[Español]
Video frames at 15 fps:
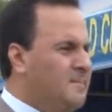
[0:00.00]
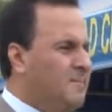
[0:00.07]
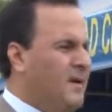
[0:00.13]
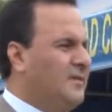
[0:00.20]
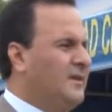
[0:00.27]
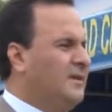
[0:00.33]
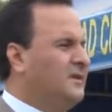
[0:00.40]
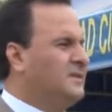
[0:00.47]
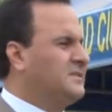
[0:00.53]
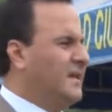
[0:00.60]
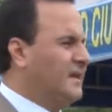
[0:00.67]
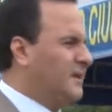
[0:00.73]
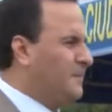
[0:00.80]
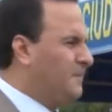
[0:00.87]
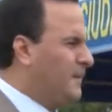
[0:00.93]
pedirles
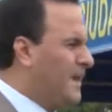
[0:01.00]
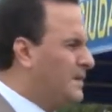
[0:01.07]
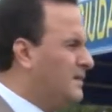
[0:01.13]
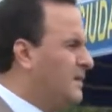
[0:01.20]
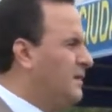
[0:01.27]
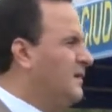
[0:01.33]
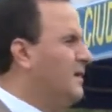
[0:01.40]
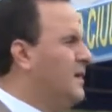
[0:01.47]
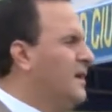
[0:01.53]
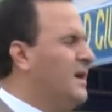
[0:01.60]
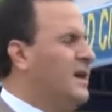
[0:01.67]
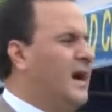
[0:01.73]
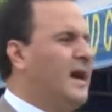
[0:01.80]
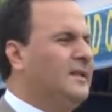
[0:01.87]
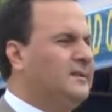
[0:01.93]
que reprenden
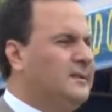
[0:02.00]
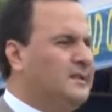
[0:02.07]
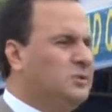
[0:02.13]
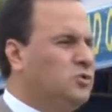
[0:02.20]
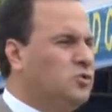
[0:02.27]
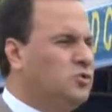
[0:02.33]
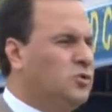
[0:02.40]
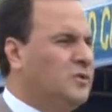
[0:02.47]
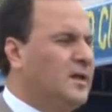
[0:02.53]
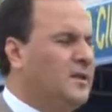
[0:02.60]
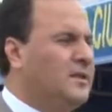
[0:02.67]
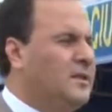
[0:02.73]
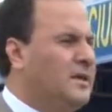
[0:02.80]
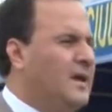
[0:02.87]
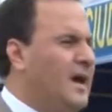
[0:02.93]
ante su
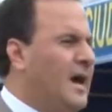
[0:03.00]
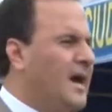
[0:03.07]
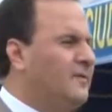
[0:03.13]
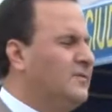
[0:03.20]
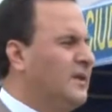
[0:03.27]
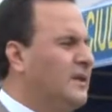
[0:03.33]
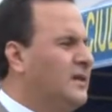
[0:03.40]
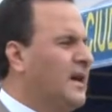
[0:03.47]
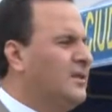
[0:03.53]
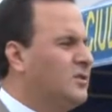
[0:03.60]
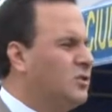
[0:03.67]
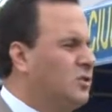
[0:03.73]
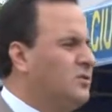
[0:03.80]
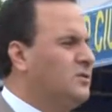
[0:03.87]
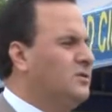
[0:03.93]
ciudadanía, ante el
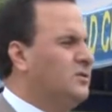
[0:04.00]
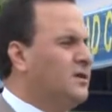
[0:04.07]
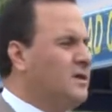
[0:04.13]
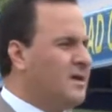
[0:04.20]
cantón,